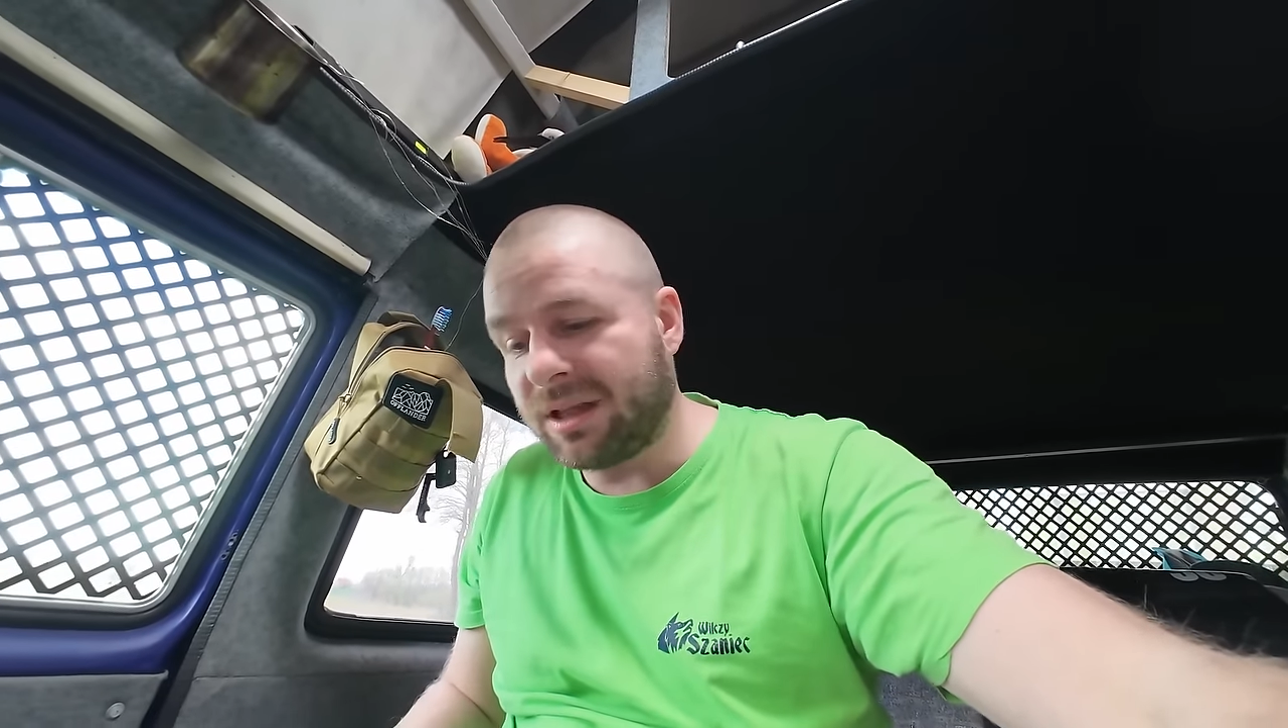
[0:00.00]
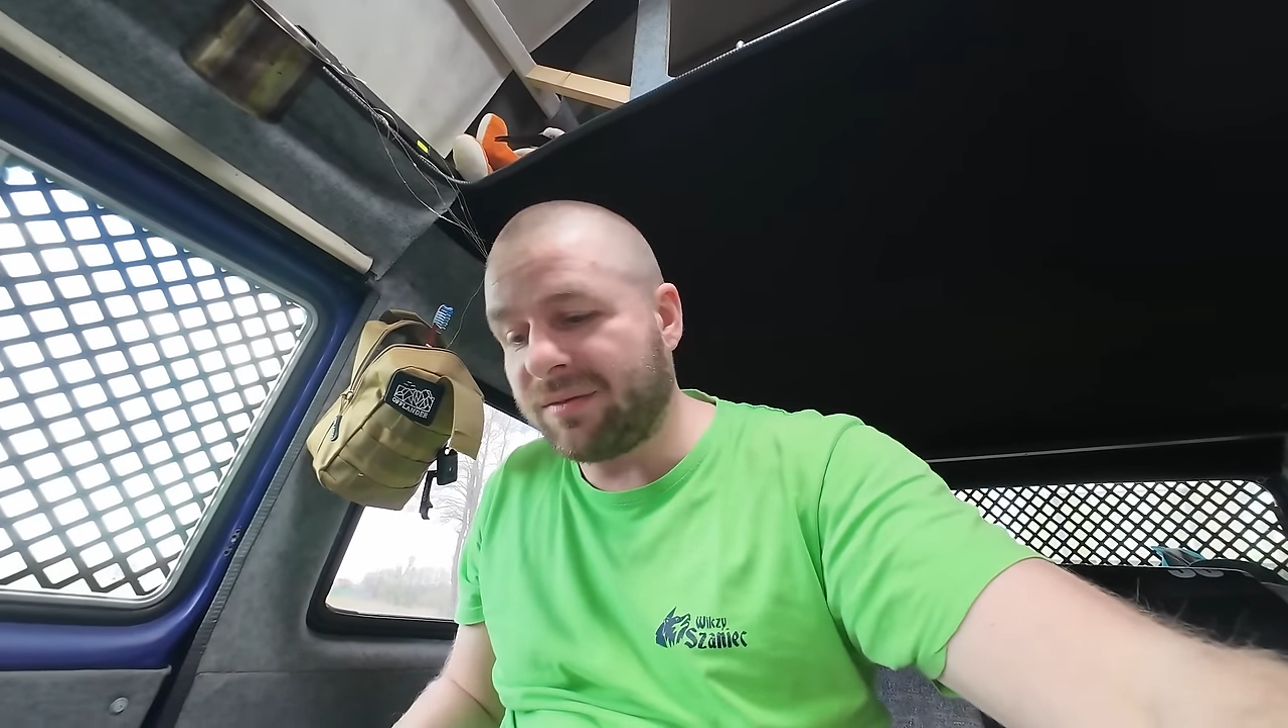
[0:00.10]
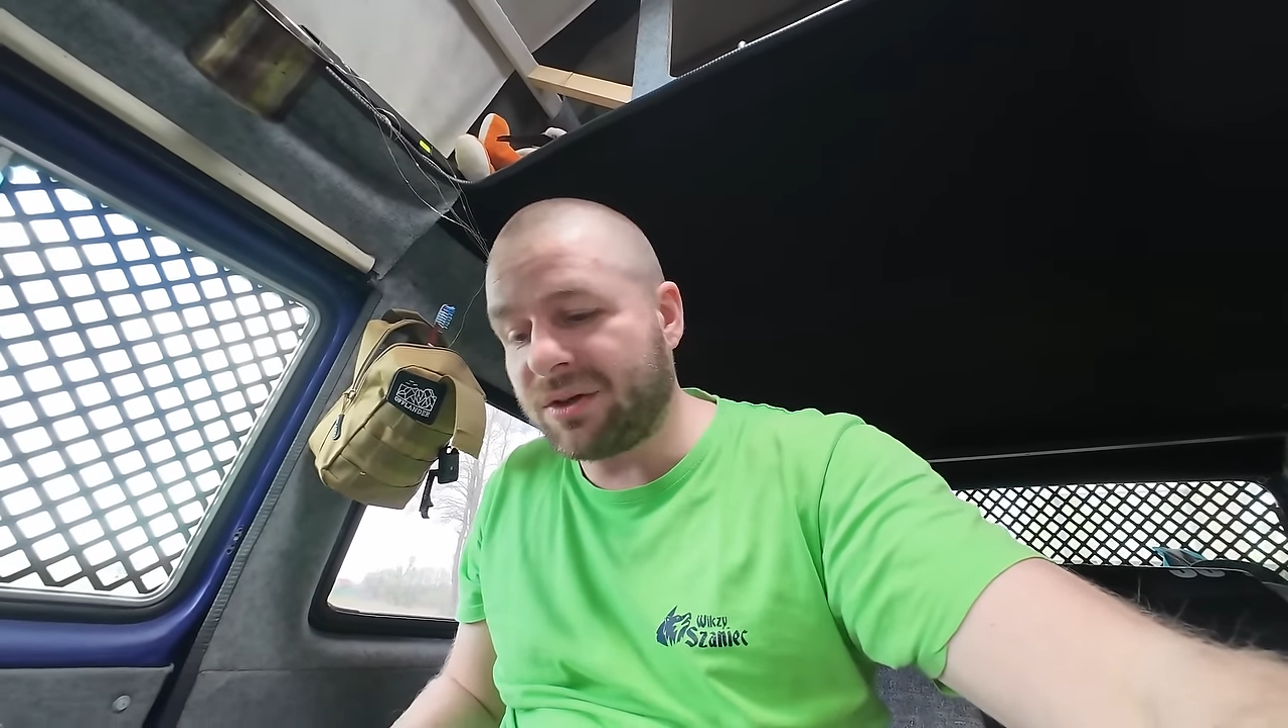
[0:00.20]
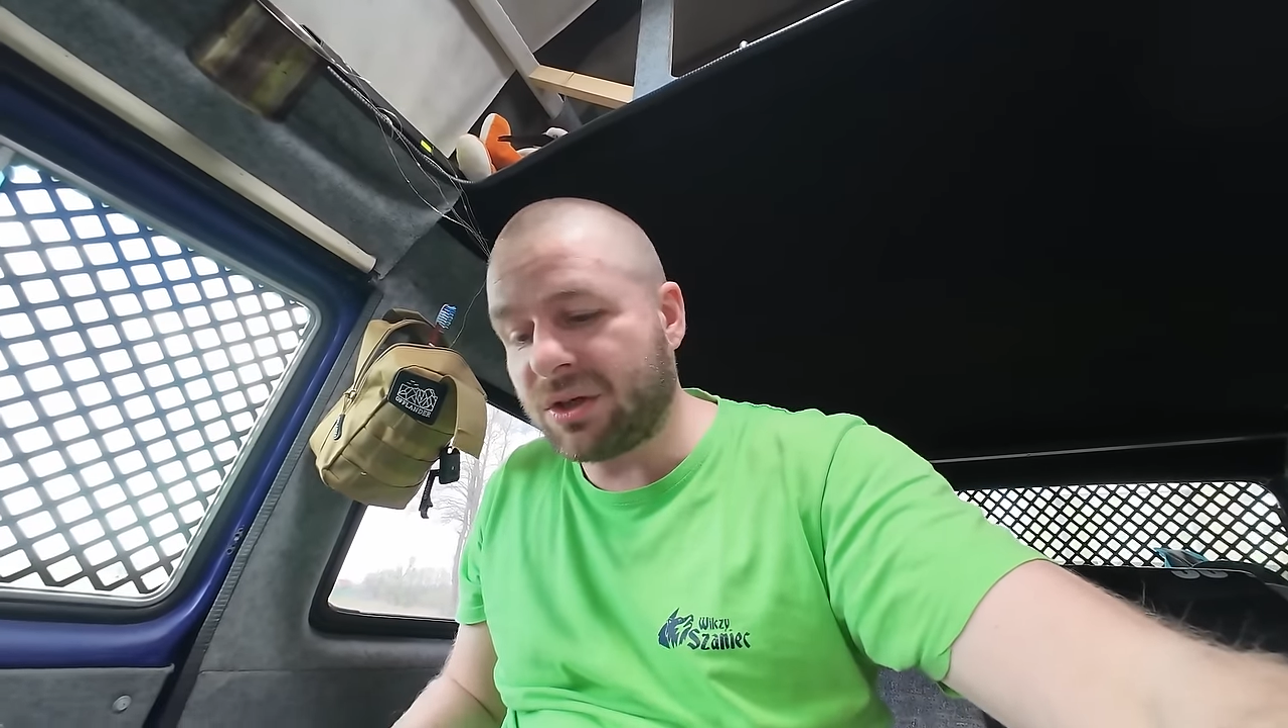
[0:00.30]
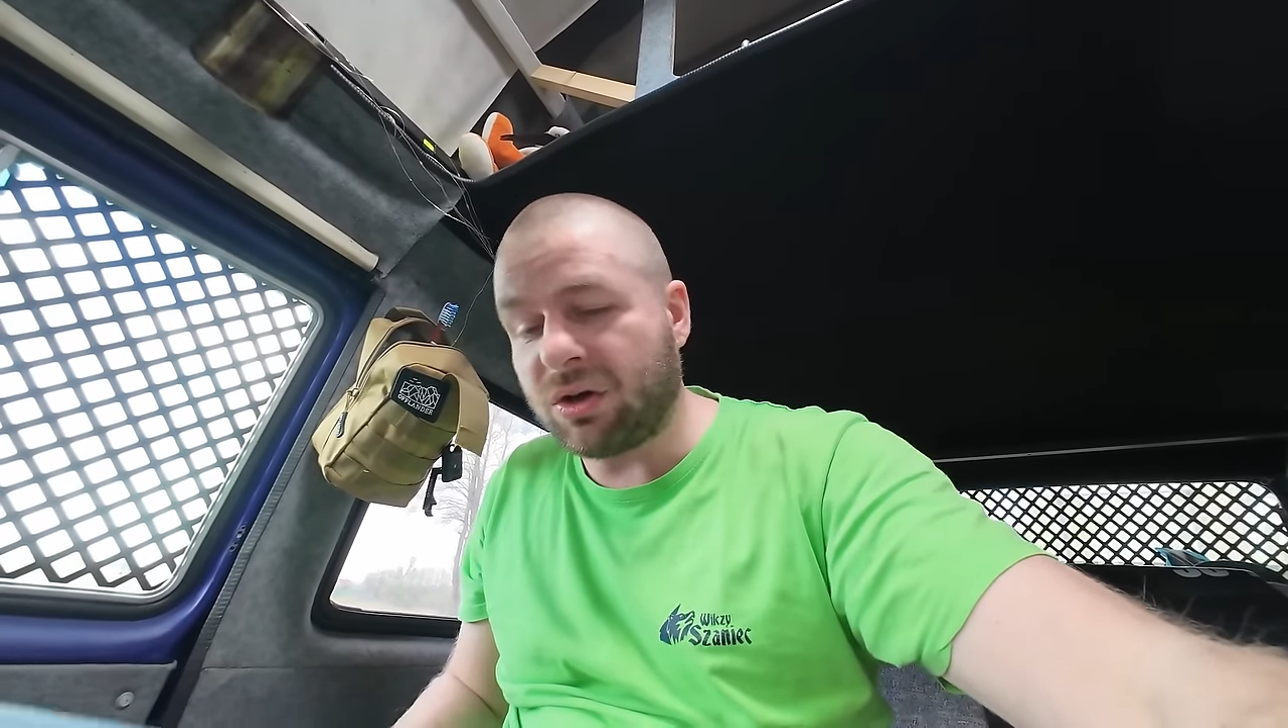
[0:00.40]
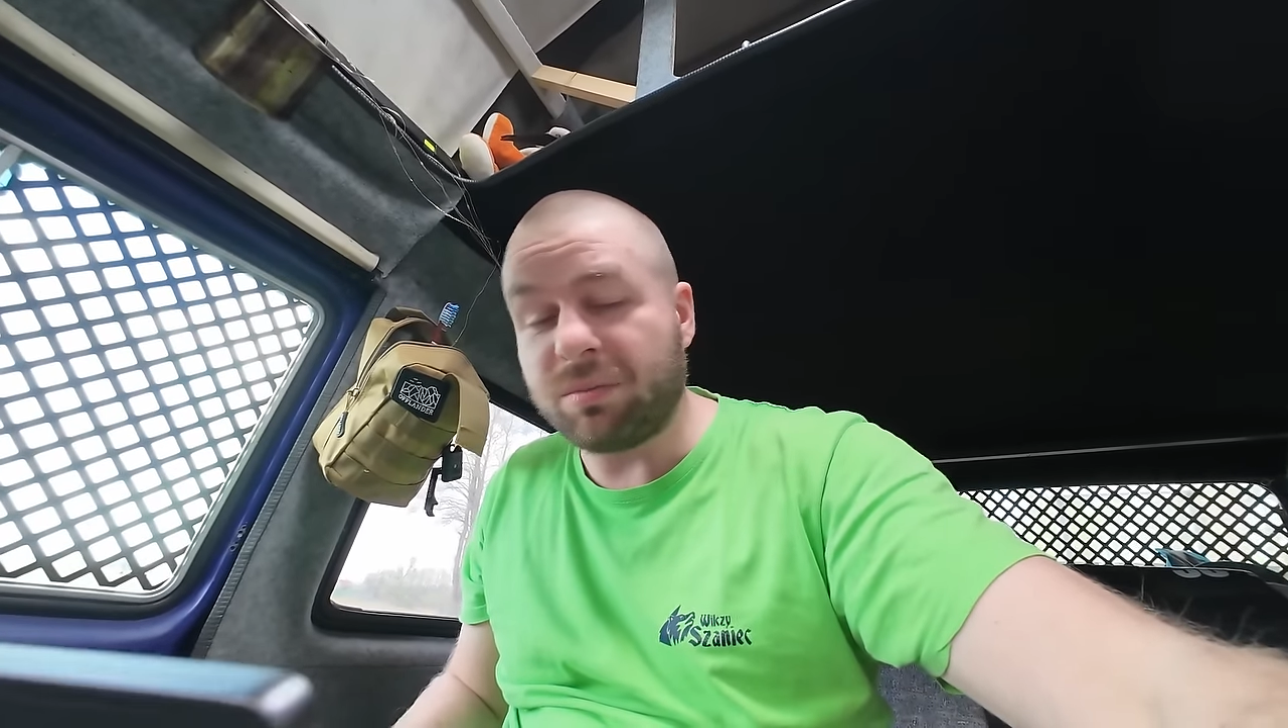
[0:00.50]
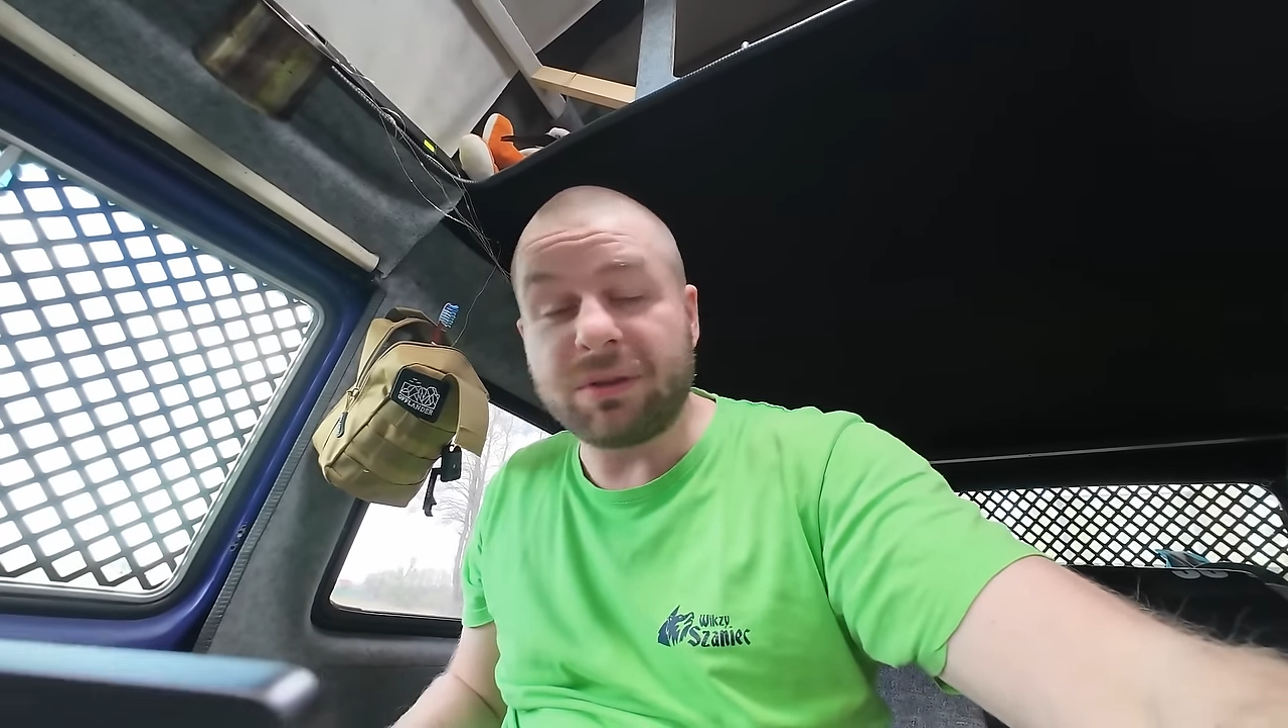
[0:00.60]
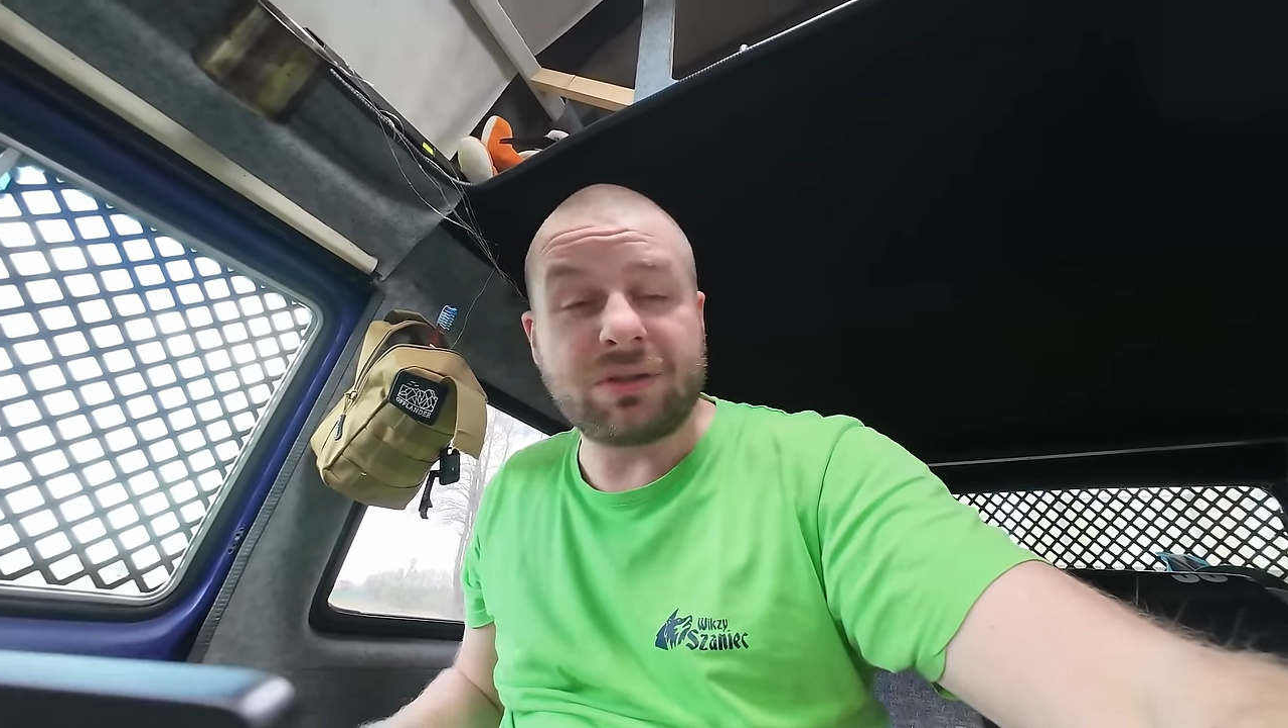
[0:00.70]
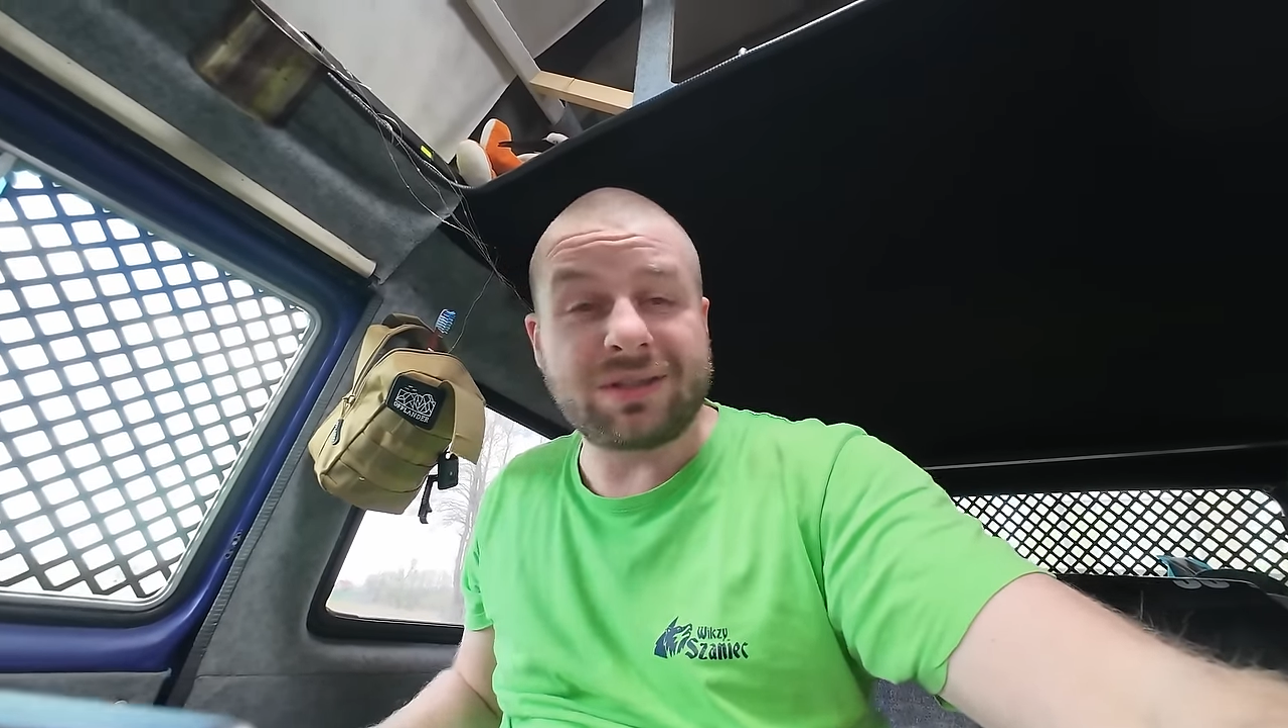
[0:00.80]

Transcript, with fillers: największe kopyto.